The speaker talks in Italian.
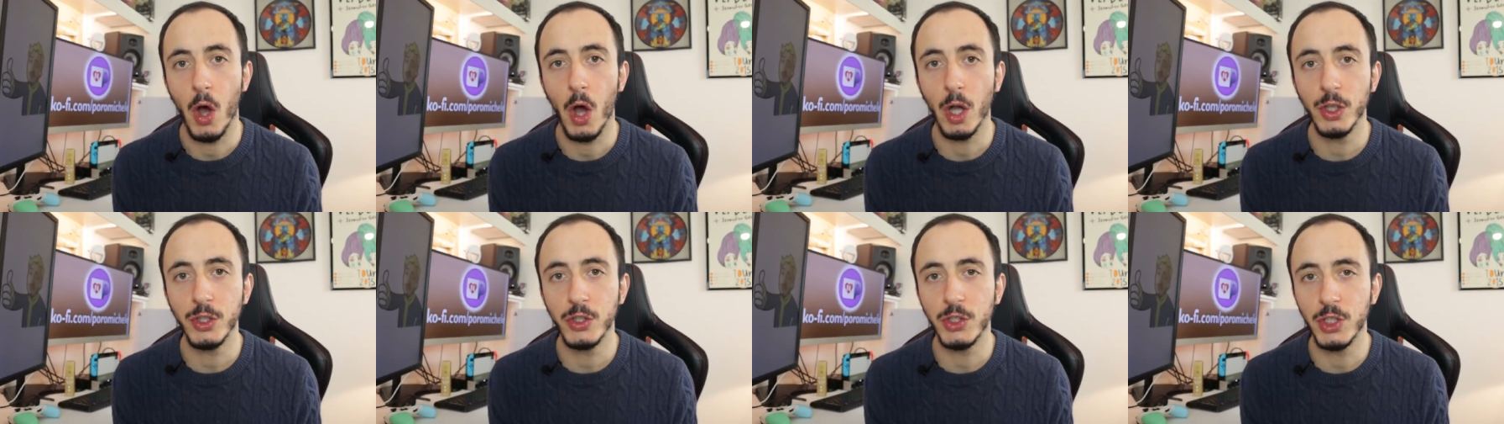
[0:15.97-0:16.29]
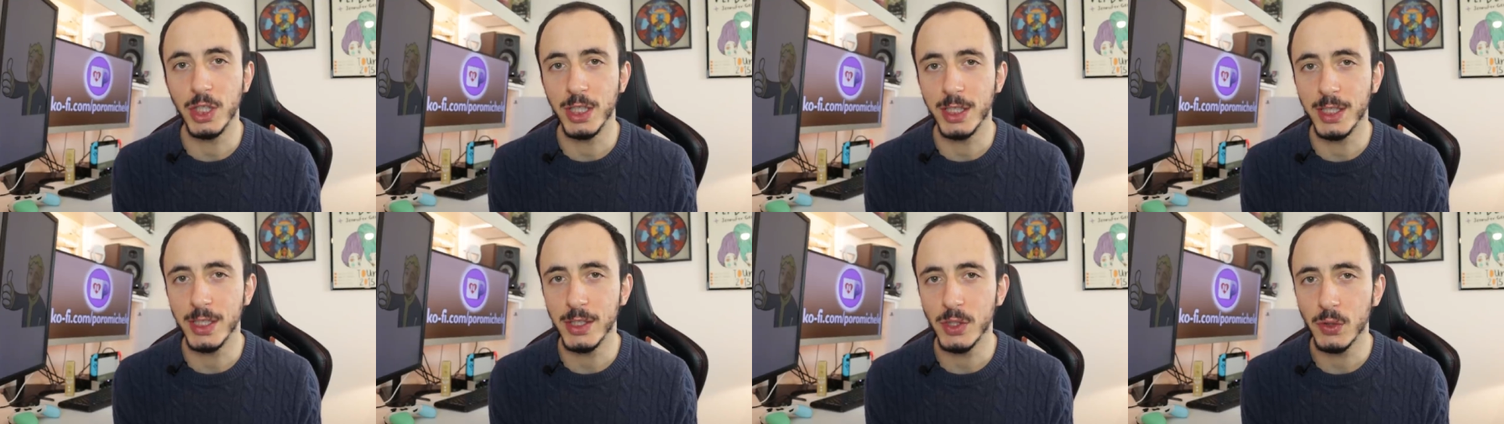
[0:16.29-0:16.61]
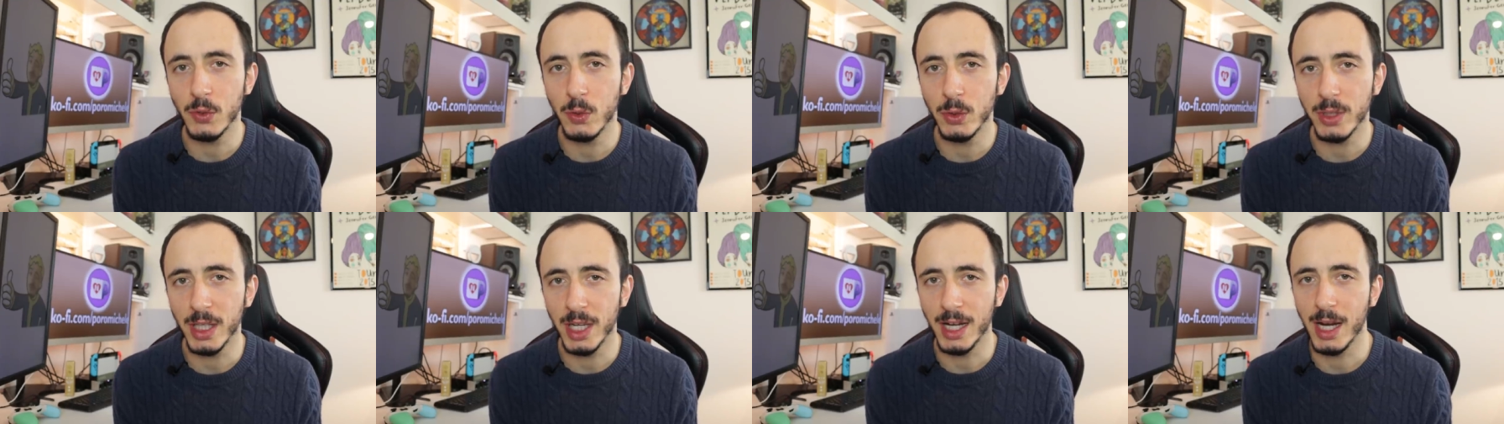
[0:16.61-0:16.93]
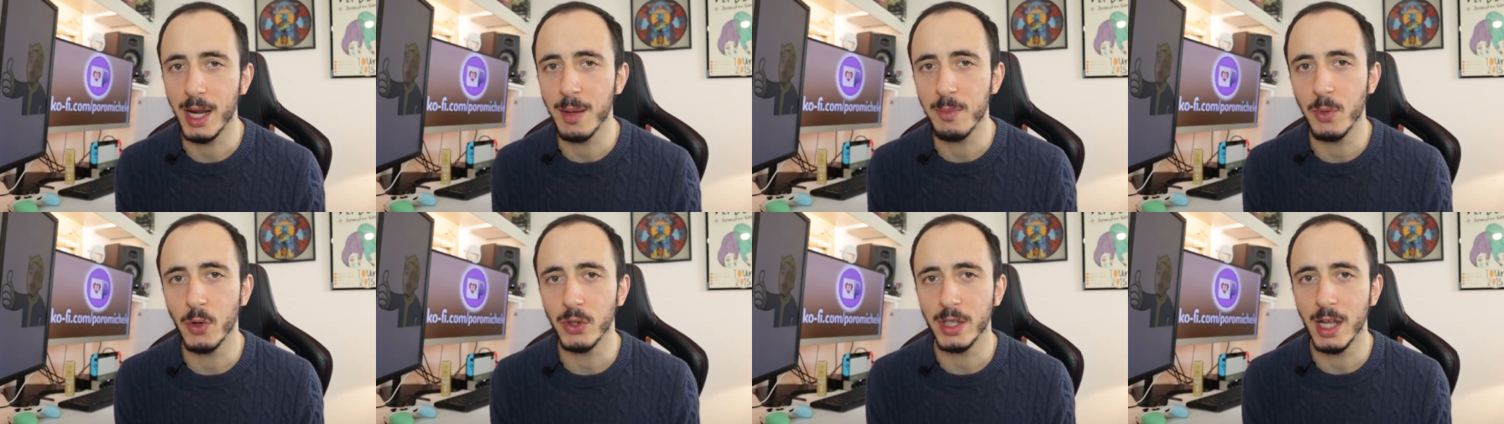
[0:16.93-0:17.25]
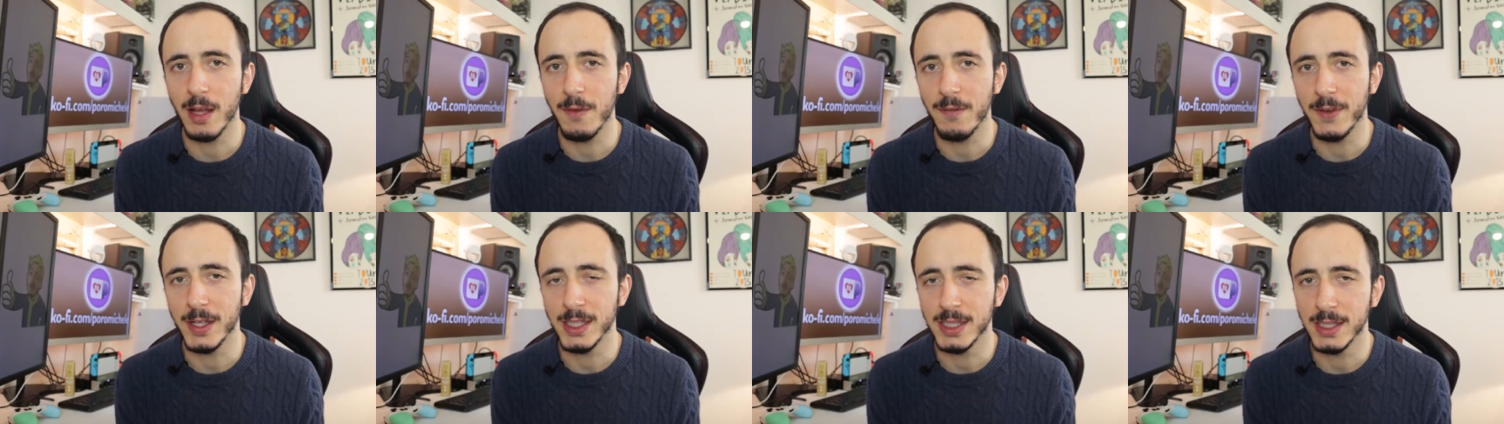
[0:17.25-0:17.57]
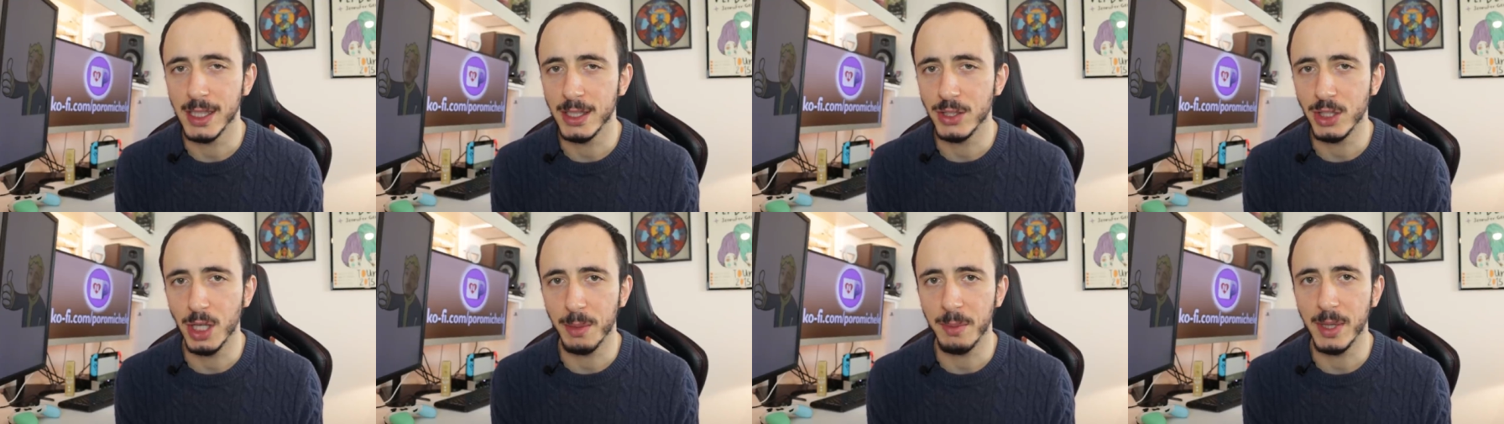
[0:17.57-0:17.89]
Oggi discuteremo dei
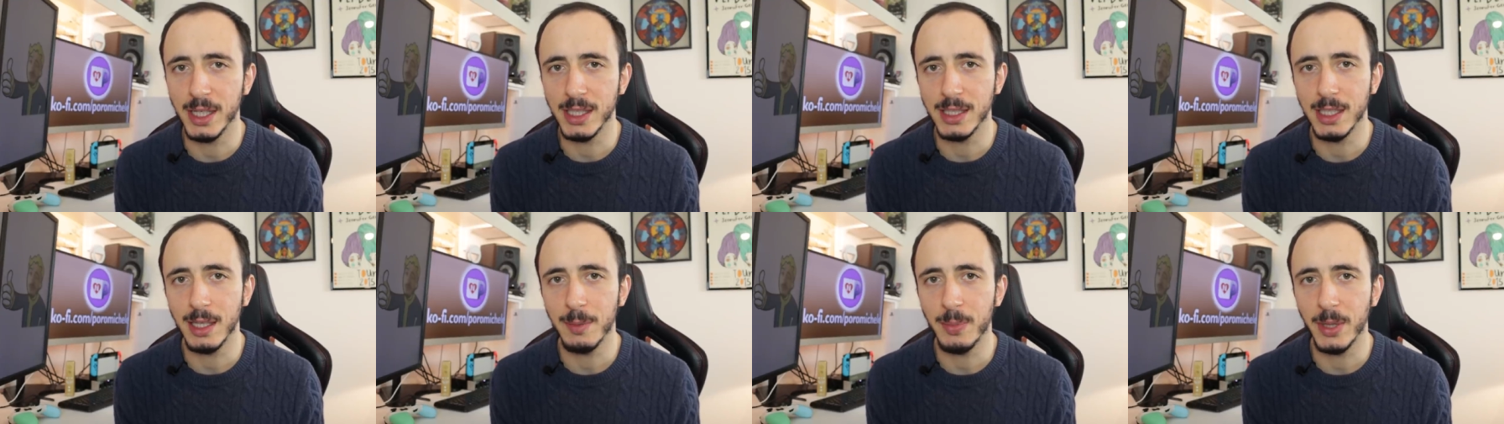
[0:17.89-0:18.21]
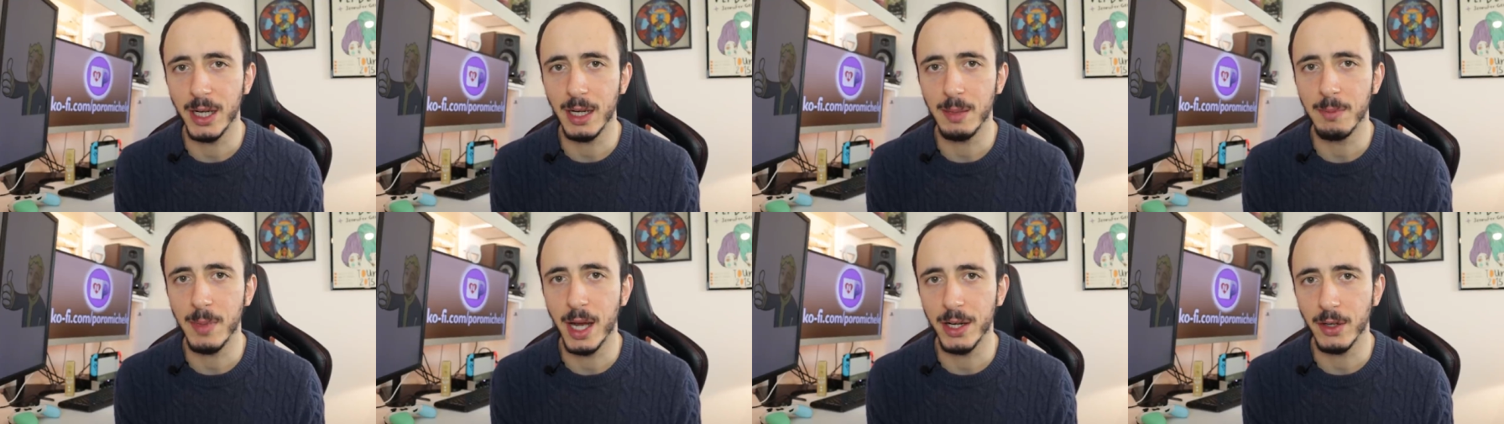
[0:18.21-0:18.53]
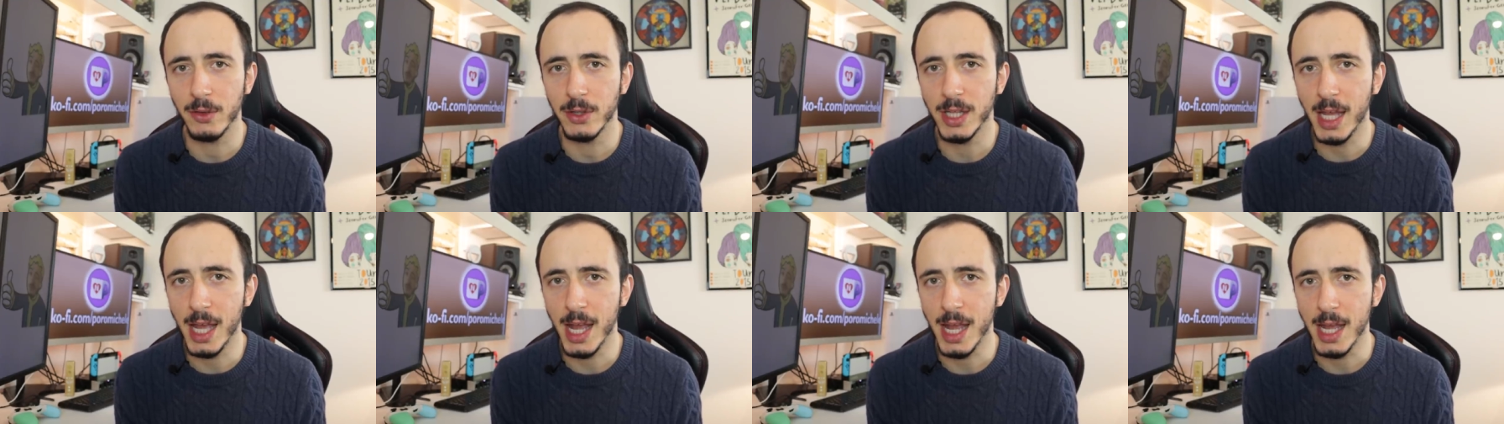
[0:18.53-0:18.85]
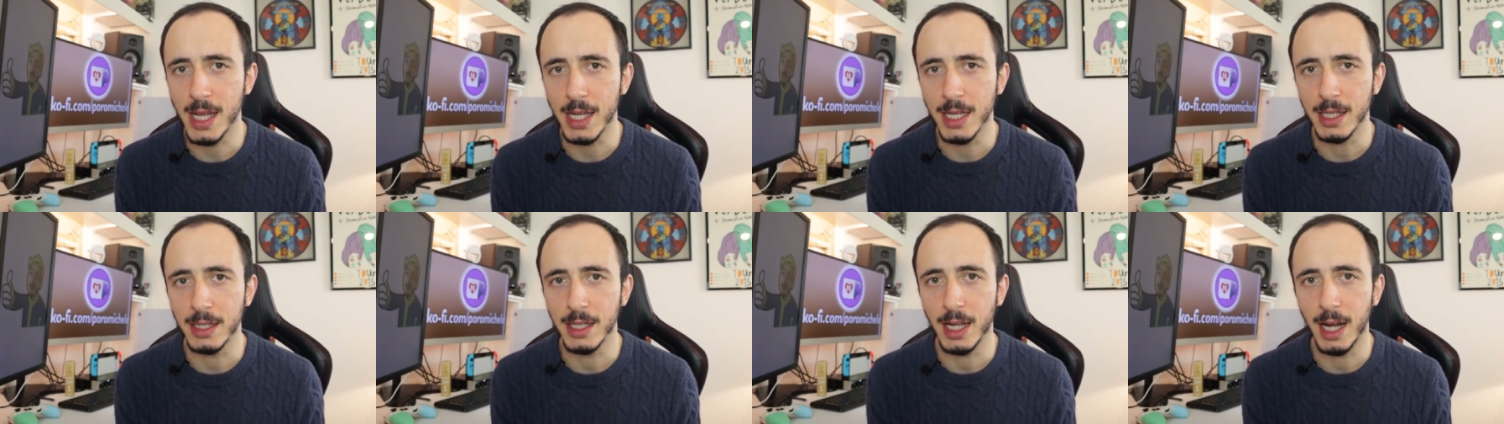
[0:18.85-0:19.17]
festeggiamenti per il Mario Day,